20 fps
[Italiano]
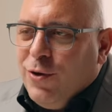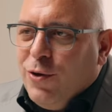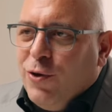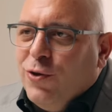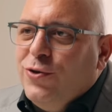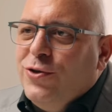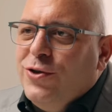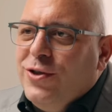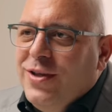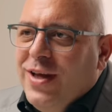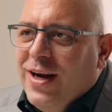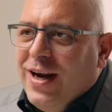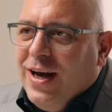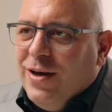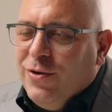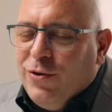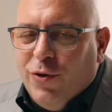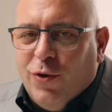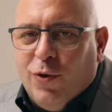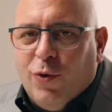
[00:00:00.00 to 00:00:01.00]

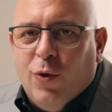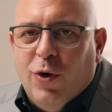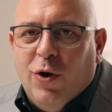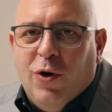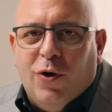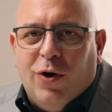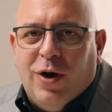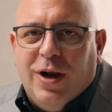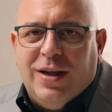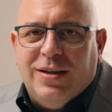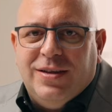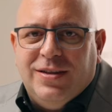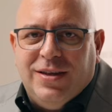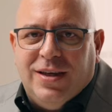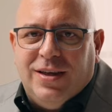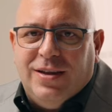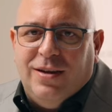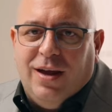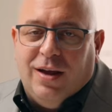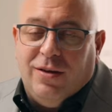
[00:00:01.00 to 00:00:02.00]
considerato quello che
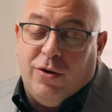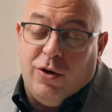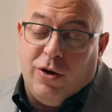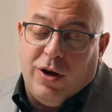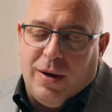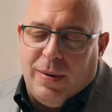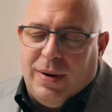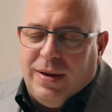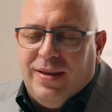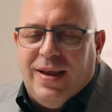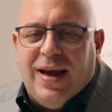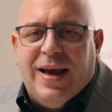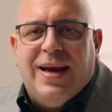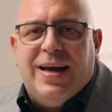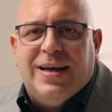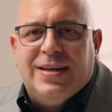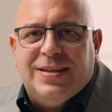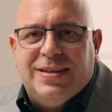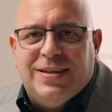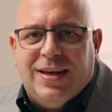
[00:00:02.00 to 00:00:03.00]
l'azienda teoricamente ha
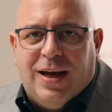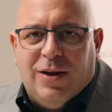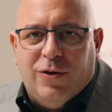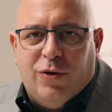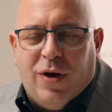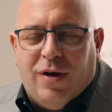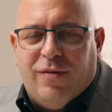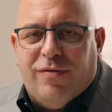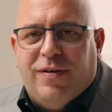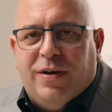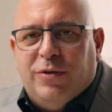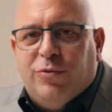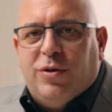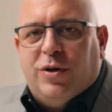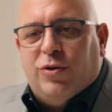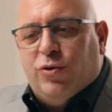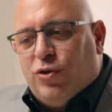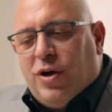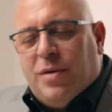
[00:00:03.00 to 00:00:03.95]
incassato e ha fatturato,